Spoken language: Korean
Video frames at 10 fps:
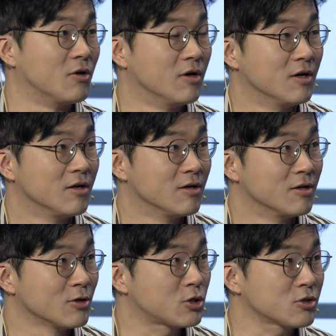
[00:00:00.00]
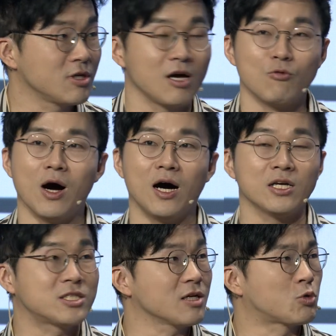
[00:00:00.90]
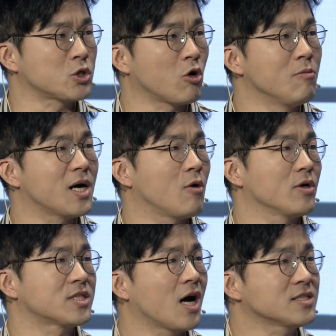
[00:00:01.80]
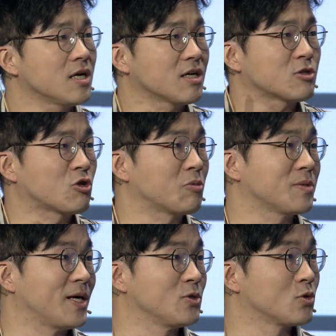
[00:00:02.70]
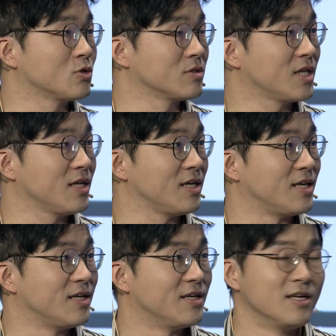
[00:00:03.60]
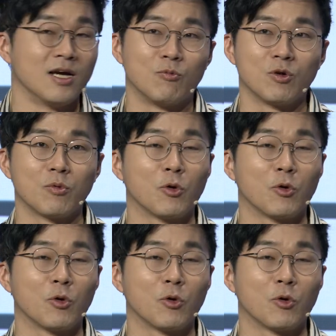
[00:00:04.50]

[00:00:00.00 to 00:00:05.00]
어, 네. 어, 테슬라 와 시기가 도대체 얼마가 올라는 상상을 할 수가 없이 많이 오르는데, 얘기만 많이 들었어요. 물론 뭐